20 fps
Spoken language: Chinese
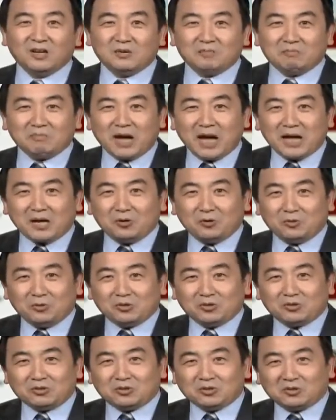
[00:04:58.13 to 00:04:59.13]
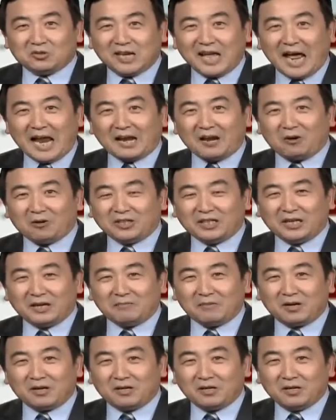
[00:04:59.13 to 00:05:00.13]
卖驴的就俩老爷
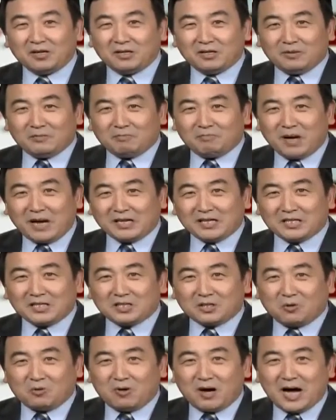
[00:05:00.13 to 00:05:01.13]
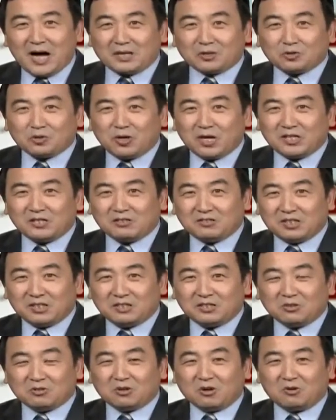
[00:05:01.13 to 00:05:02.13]
们儿，把这手啊揣到这
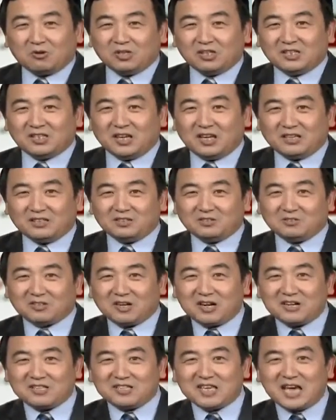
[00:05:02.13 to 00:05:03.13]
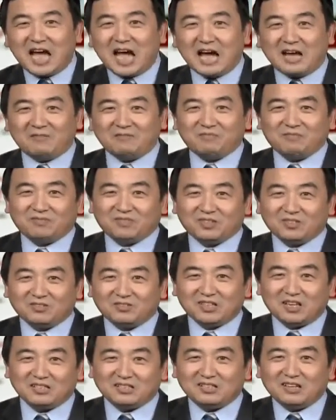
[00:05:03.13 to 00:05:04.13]
袖口里去，就开始掐，就
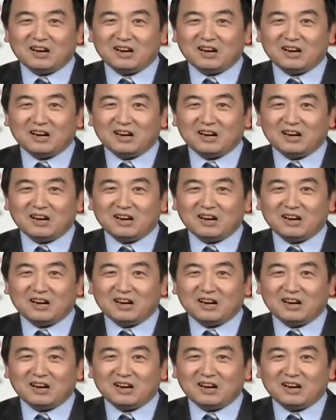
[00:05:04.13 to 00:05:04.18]
像一